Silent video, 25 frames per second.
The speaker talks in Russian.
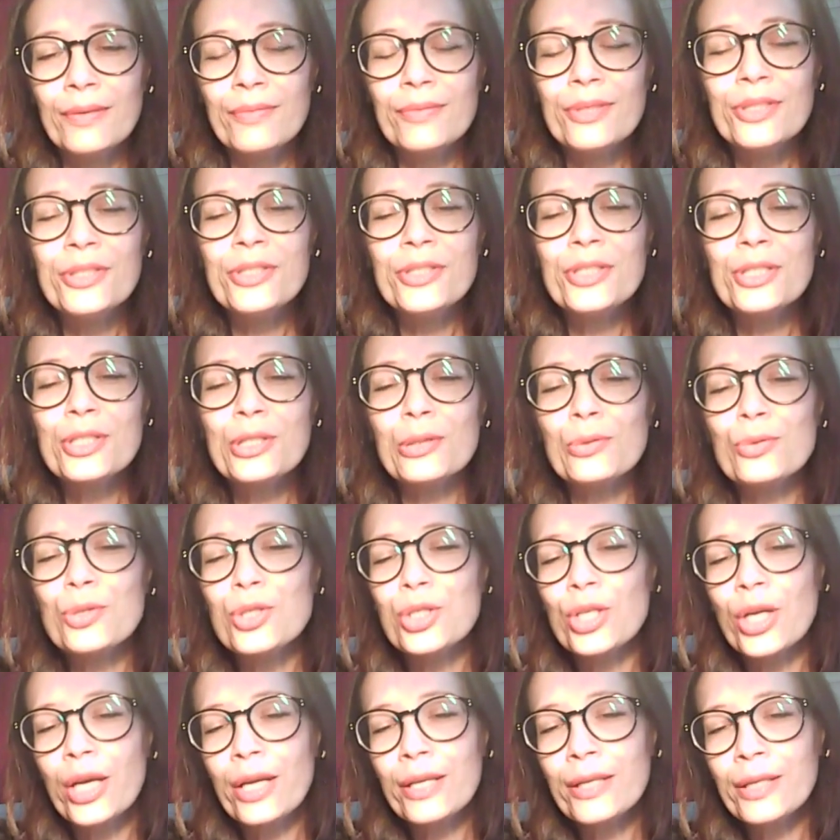Ведь не
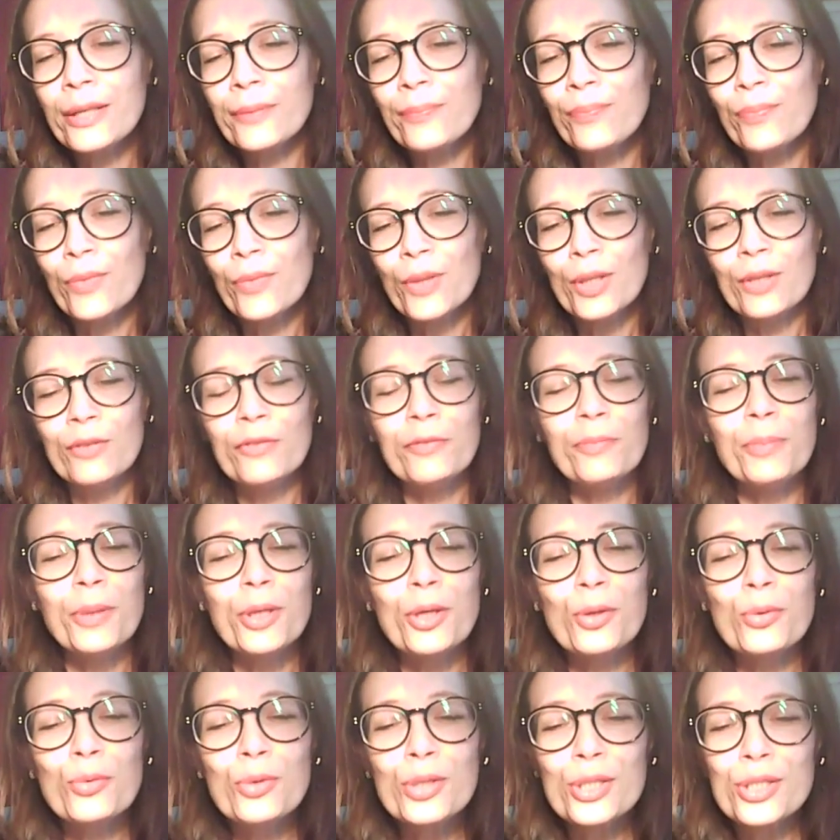случайно в
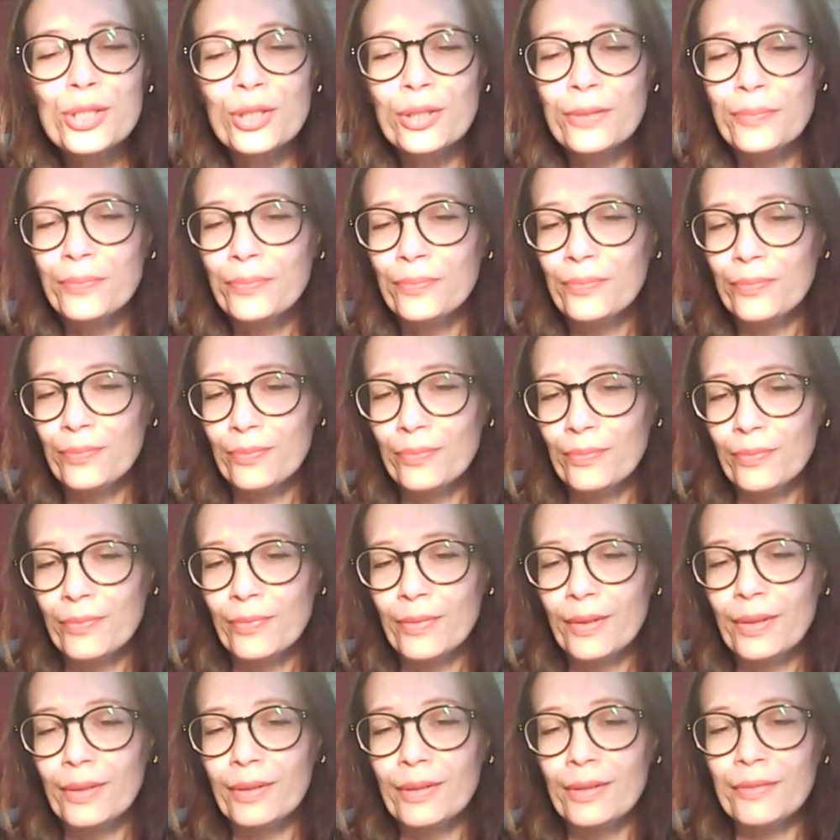природе
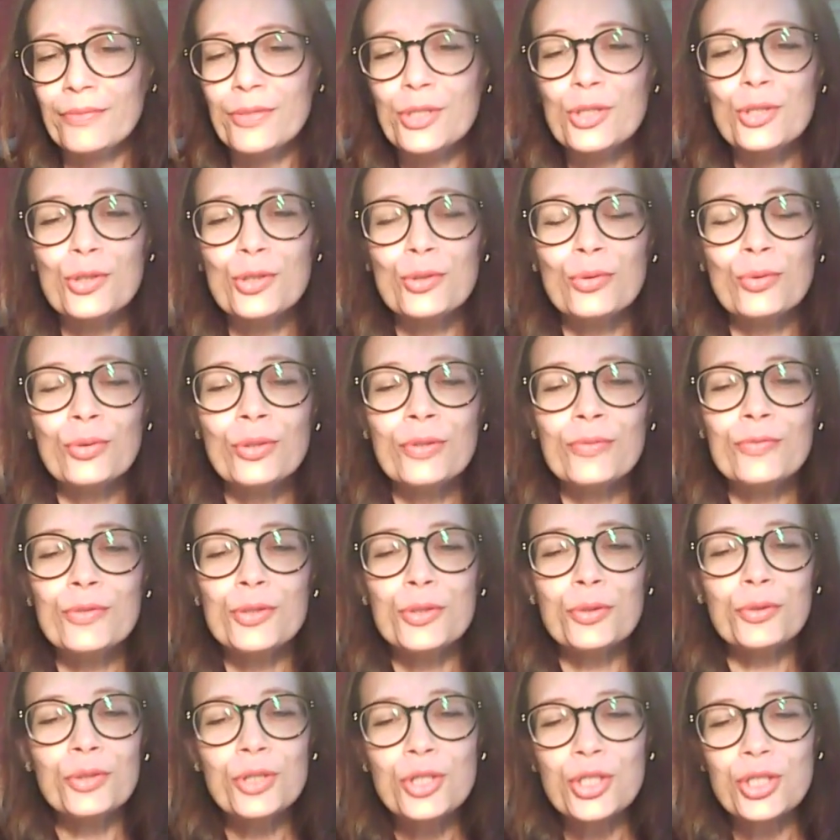э, весной
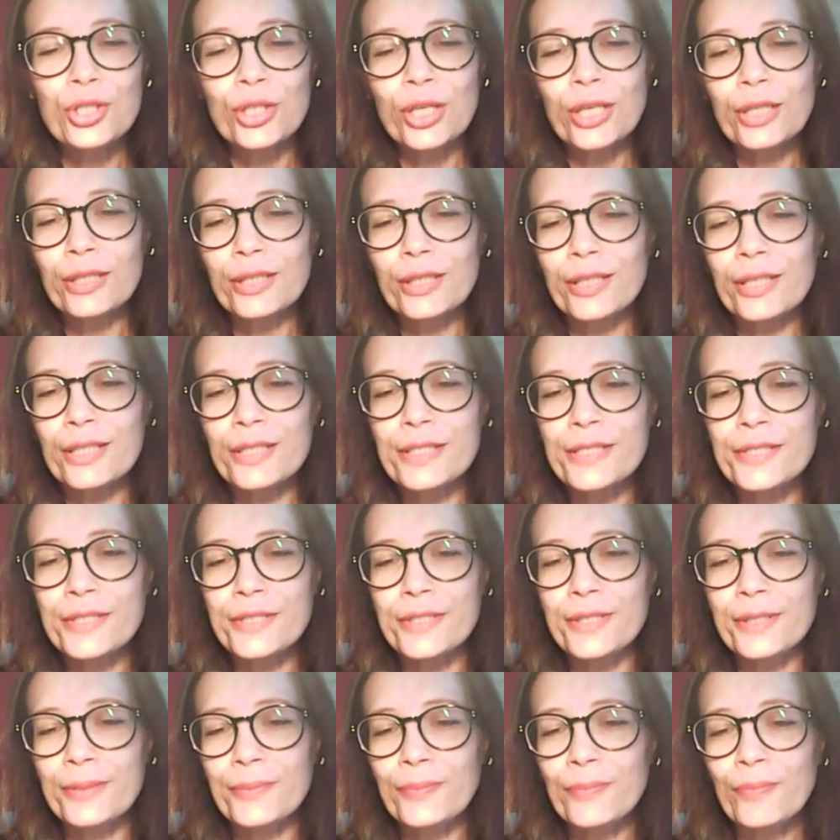все начинает
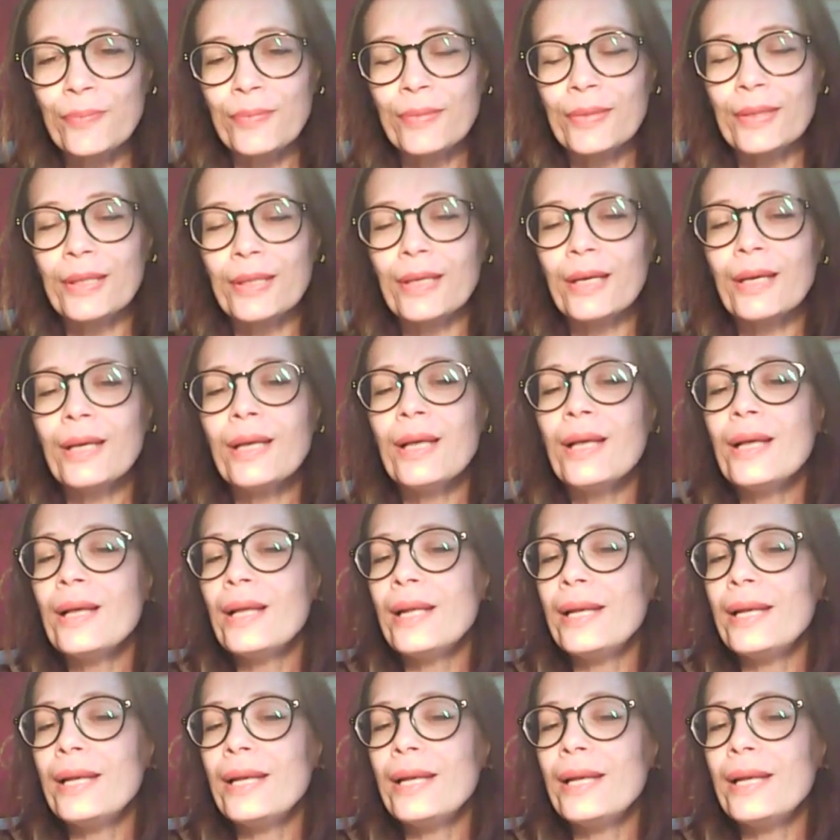расти, да?